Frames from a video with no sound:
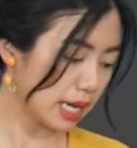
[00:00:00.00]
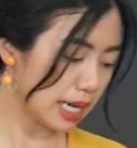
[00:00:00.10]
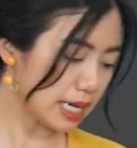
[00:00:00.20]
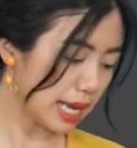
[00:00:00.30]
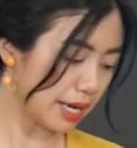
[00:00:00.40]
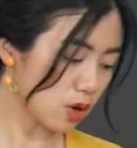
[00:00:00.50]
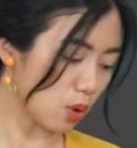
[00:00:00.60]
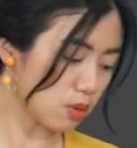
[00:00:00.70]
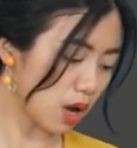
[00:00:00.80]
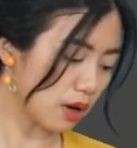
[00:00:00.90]
cái này nó
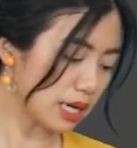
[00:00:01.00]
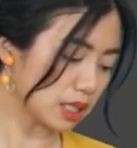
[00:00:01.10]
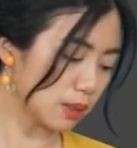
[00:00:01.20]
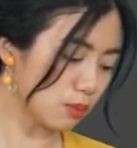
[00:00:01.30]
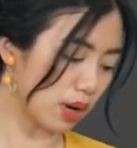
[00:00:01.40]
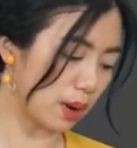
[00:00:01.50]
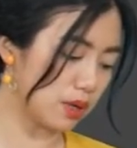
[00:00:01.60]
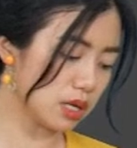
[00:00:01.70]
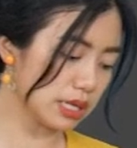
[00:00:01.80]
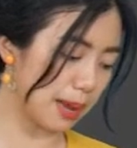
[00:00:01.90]
cũng có là tinh bột gạo
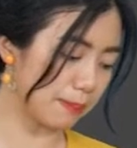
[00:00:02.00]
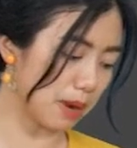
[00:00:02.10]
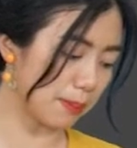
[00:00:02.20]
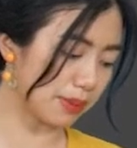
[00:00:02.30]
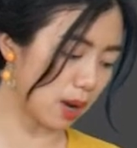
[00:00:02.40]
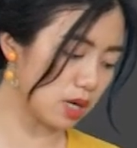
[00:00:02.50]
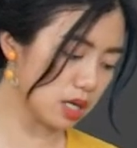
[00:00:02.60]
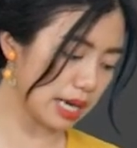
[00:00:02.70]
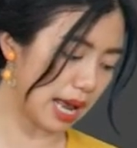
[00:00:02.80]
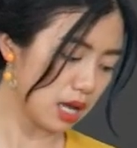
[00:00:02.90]
lứt nè mầm gạo
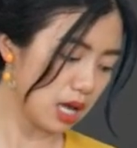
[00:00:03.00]
lứt nè